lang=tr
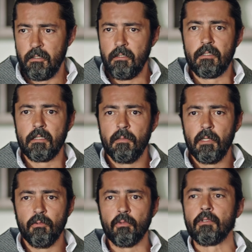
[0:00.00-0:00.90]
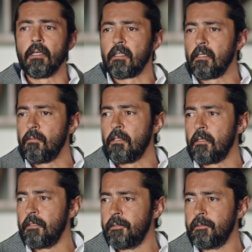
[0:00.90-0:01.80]
iyice dibe vuracak tabii.
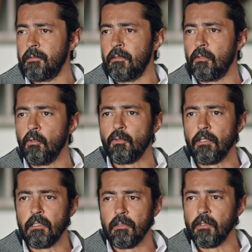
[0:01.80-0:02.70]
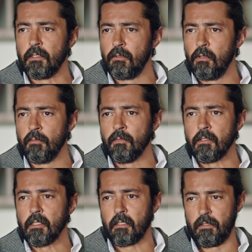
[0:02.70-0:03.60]
Gözü işim işi
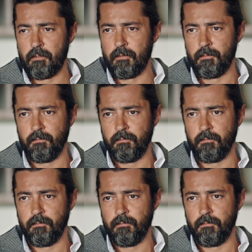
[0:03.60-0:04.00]
görmeyecek.